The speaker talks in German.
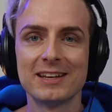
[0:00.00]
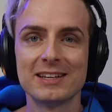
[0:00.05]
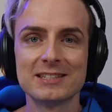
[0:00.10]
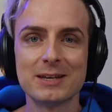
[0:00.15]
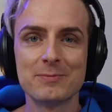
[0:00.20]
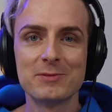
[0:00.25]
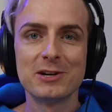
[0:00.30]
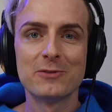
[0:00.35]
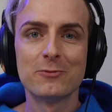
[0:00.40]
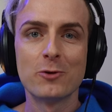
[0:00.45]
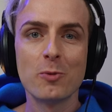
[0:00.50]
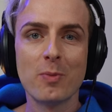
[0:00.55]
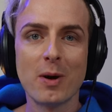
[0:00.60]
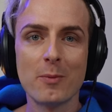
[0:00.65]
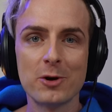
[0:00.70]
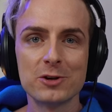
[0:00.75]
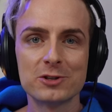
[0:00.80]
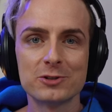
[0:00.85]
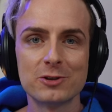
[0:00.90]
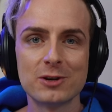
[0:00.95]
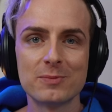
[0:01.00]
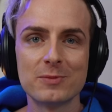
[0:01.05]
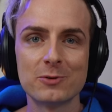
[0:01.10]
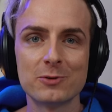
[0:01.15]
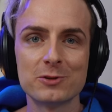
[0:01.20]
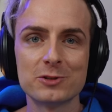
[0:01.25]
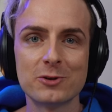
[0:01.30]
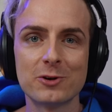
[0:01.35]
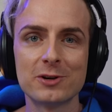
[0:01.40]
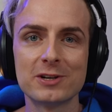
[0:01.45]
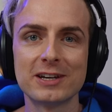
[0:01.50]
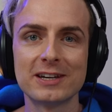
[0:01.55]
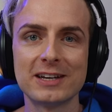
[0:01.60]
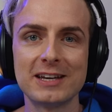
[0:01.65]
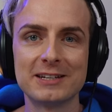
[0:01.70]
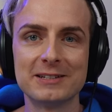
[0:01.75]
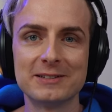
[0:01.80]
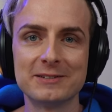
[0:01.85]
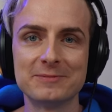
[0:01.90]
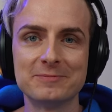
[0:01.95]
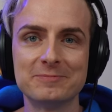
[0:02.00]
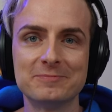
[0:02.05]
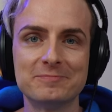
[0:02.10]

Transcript: Sabine, worüber möchtest du denn mit uns heute reden?